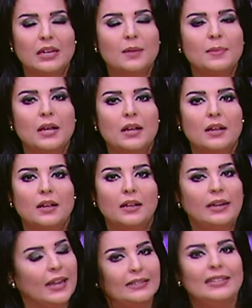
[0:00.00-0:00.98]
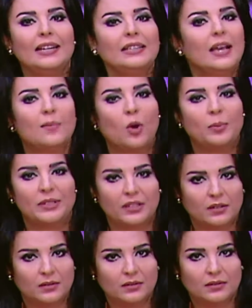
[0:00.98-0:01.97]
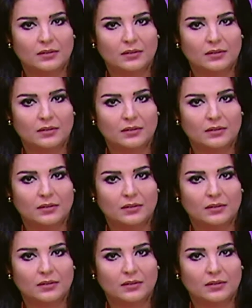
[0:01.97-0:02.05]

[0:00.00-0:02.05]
إنما لا دي نتيجة محبطة